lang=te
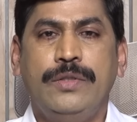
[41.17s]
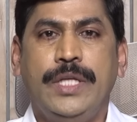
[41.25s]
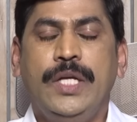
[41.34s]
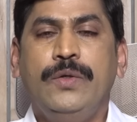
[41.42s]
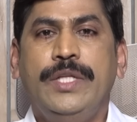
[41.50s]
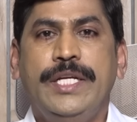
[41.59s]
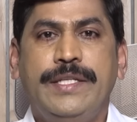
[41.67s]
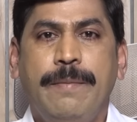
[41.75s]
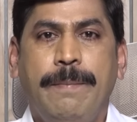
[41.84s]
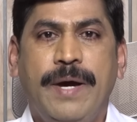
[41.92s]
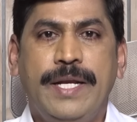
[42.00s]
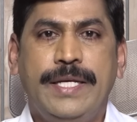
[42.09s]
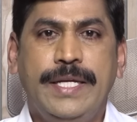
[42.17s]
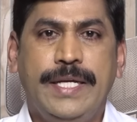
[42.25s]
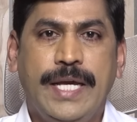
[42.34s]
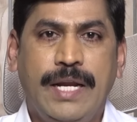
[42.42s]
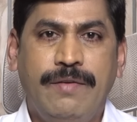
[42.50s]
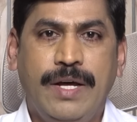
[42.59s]
తెలుగుదేశం పార్టీ
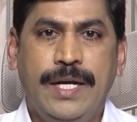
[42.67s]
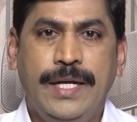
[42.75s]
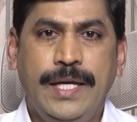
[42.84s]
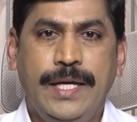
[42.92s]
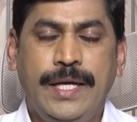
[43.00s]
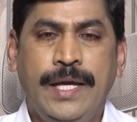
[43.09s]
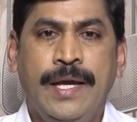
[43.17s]
గెలవాలంటే